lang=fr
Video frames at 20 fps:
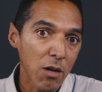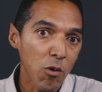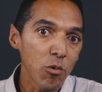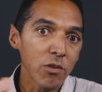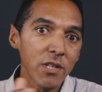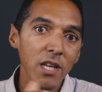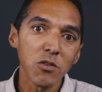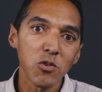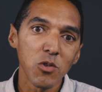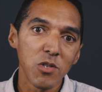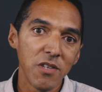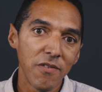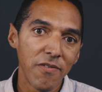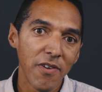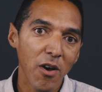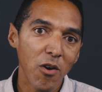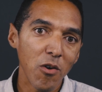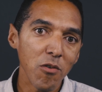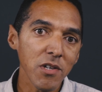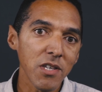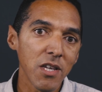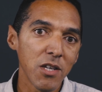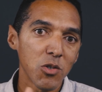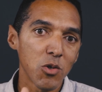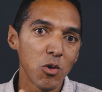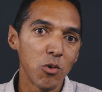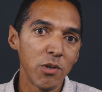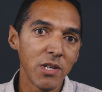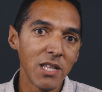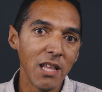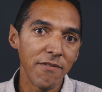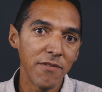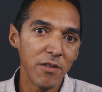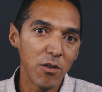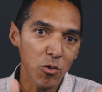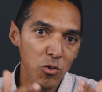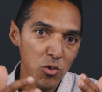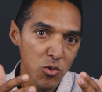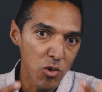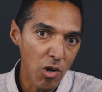un contexte différent, qui est celui de la
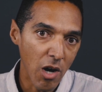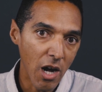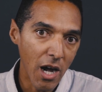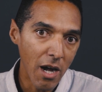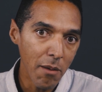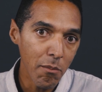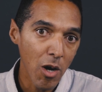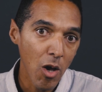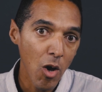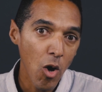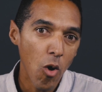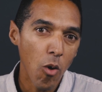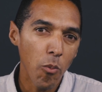finance durable,